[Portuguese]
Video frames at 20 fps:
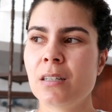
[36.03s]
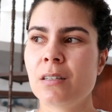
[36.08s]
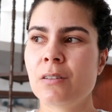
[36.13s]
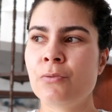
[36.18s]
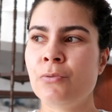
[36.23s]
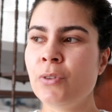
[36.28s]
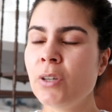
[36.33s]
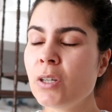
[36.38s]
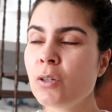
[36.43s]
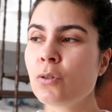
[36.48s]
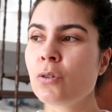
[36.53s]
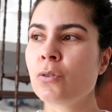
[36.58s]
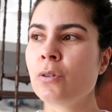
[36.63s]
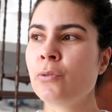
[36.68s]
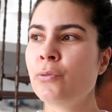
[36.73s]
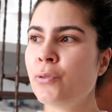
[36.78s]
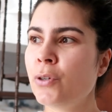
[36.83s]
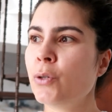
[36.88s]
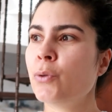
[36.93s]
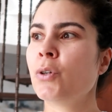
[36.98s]
Vir
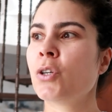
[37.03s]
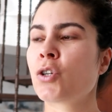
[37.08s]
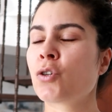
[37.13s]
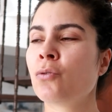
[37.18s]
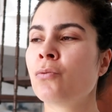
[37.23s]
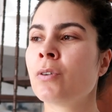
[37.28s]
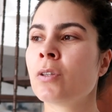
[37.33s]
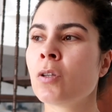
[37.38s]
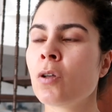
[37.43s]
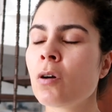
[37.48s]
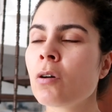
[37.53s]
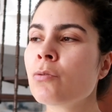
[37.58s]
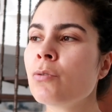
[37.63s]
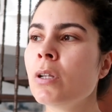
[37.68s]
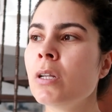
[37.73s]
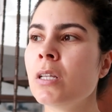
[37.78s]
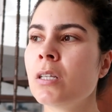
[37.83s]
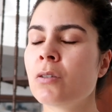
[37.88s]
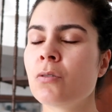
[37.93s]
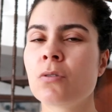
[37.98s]
o frio e a chuva logo no
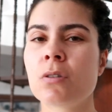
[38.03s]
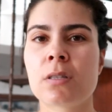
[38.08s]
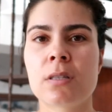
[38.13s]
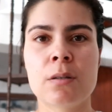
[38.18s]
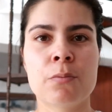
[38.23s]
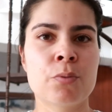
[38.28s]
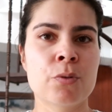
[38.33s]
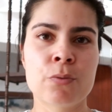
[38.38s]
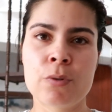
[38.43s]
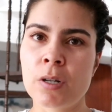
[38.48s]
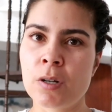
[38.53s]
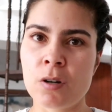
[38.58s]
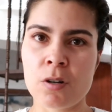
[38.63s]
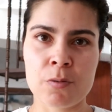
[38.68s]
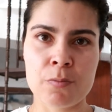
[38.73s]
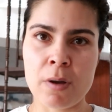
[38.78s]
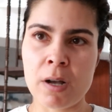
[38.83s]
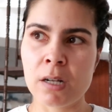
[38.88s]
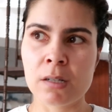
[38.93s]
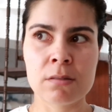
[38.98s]
início de setembro não é
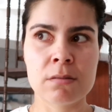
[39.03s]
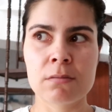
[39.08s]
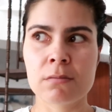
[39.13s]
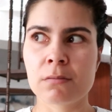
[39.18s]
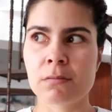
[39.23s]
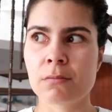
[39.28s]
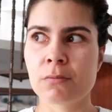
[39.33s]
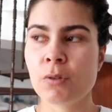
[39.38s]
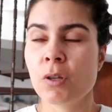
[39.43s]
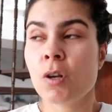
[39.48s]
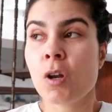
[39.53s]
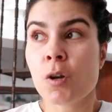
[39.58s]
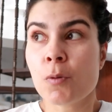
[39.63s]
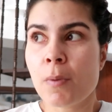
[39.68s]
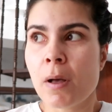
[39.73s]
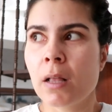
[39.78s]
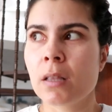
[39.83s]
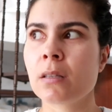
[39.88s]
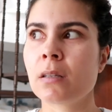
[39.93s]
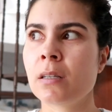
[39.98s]
normal. Não é
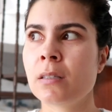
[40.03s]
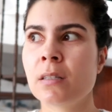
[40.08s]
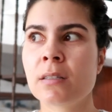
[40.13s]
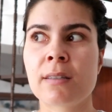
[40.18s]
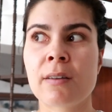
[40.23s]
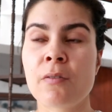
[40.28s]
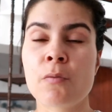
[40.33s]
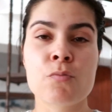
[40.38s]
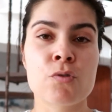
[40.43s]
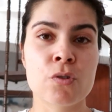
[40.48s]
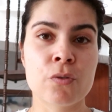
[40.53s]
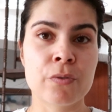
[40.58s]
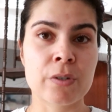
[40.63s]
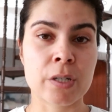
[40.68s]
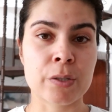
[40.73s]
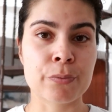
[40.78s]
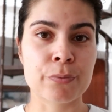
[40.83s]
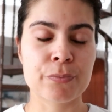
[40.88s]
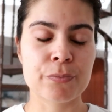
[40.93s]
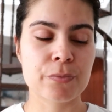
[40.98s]
normal, ainda estávamos no
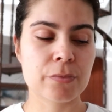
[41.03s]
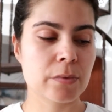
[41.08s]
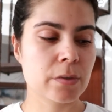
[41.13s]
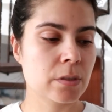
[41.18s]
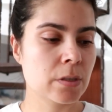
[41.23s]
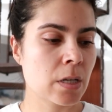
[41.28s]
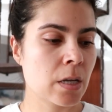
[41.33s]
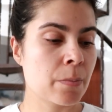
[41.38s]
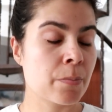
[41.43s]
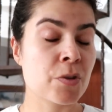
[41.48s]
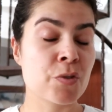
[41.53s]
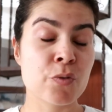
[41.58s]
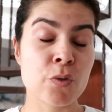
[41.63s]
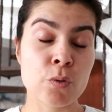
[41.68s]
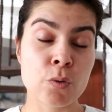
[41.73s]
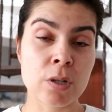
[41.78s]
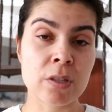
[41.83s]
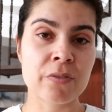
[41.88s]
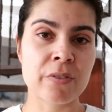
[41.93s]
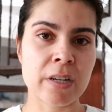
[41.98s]
verão mas foi
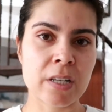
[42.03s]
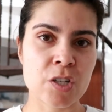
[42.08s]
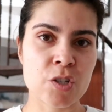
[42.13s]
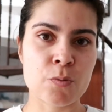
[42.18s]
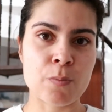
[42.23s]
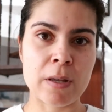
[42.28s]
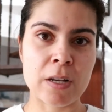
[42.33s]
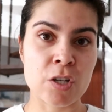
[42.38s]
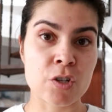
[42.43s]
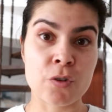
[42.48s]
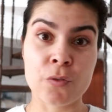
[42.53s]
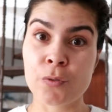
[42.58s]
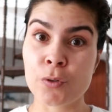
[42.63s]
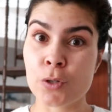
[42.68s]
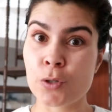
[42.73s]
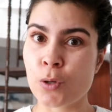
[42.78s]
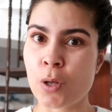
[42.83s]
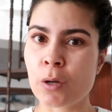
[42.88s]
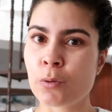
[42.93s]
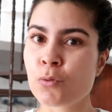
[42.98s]
durante várias semanas, não foi
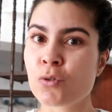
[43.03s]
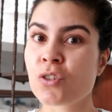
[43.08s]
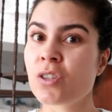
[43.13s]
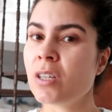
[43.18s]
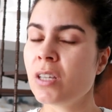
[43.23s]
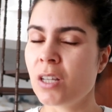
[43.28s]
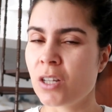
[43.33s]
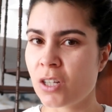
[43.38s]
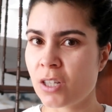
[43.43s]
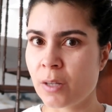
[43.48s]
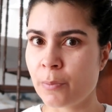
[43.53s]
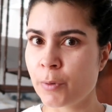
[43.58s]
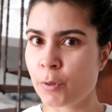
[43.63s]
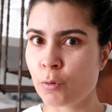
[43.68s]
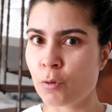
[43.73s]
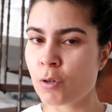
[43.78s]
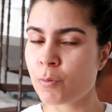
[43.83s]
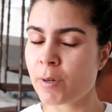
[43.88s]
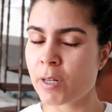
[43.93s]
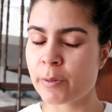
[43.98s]
só alguns dias,
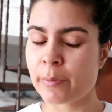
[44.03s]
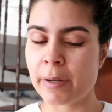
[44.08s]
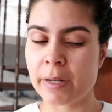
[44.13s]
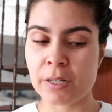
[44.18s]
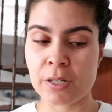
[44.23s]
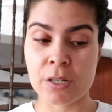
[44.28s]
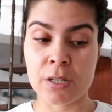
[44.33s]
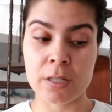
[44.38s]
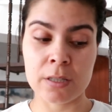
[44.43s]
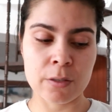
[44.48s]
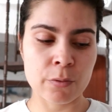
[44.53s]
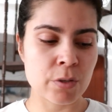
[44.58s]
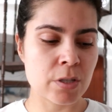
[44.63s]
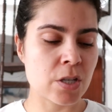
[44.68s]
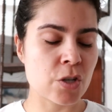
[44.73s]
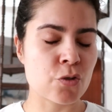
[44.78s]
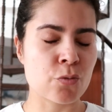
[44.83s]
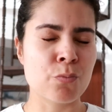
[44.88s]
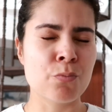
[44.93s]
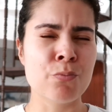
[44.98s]
temperaturas mais baixas, então isso
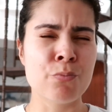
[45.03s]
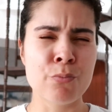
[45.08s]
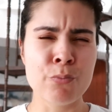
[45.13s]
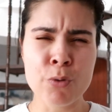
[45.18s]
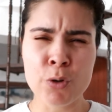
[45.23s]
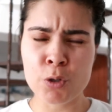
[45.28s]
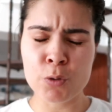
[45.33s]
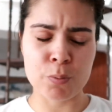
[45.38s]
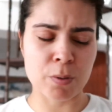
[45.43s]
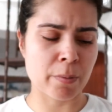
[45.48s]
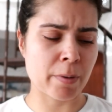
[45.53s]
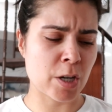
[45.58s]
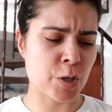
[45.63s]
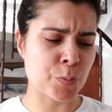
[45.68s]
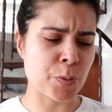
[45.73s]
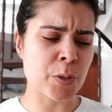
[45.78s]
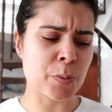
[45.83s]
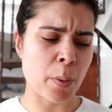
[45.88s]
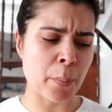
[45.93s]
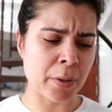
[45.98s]
deixou-me muito para baixo,
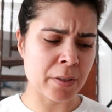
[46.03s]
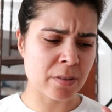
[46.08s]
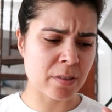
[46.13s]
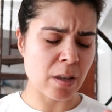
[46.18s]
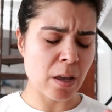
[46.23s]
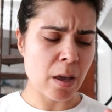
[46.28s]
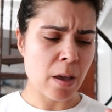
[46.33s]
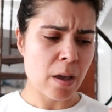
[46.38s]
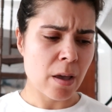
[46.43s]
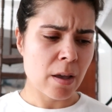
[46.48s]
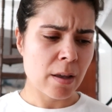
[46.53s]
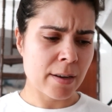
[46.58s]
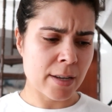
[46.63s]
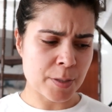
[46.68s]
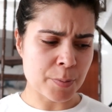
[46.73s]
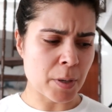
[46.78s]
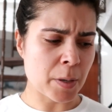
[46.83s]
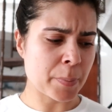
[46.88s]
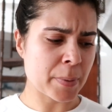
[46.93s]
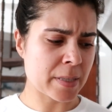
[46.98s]
principalmente na
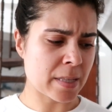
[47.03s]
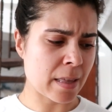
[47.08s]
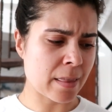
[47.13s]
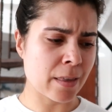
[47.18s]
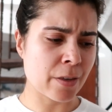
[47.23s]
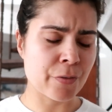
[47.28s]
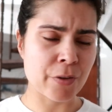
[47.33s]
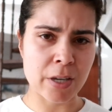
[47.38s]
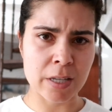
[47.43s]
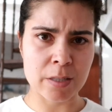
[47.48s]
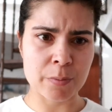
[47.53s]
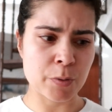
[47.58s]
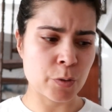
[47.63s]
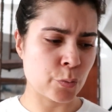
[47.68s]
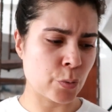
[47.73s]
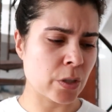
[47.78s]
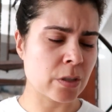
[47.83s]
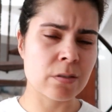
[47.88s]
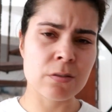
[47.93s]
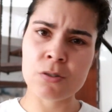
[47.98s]
semana passada em que fiquei também
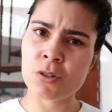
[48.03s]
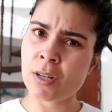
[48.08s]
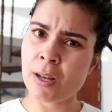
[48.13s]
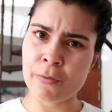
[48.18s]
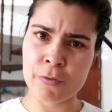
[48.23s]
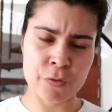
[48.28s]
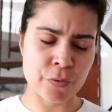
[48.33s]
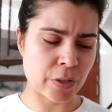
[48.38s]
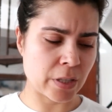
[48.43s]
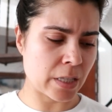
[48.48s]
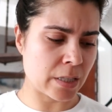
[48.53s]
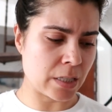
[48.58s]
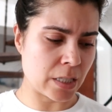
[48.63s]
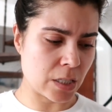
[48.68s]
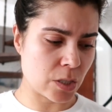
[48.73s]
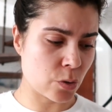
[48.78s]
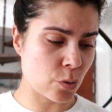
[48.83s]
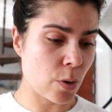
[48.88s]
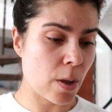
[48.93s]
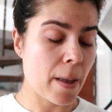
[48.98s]
doente, já vos falei
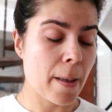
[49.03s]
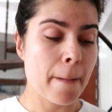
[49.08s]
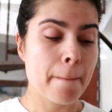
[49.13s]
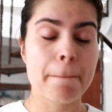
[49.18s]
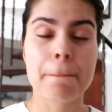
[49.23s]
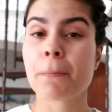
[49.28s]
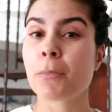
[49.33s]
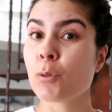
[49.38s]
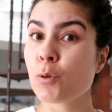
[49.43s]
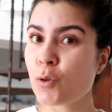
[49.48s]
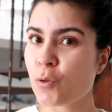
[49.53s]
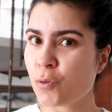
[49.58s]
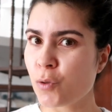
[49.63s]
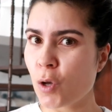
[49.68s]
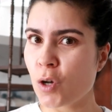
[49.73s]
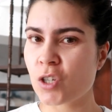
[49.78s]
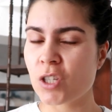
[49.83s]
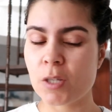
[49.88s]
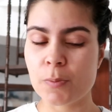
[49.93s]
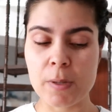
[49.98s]
disso. Nos
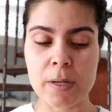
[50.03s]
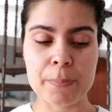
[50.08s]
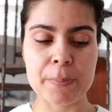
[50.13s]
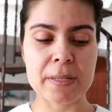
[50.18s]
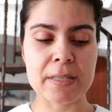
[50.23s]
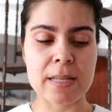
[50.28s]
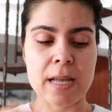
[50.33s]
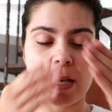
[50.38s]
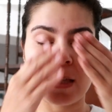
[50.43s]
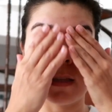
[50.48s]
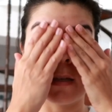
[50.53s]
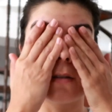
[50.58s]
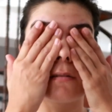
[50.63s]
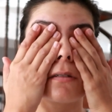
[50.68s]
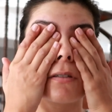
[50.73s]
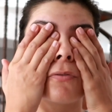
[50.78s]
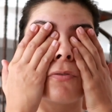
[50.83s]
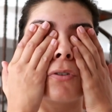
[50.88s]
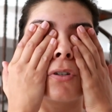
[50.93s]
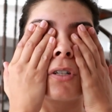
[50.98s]
vlogs da semana passada,
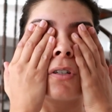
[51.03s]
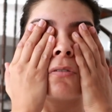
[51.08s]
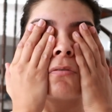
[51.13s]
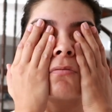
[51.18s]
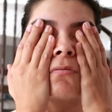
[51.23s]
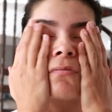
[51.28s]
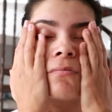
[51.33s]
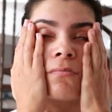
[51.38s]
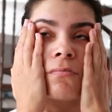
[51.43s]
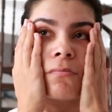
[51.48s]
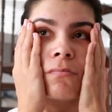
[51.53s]
que foram,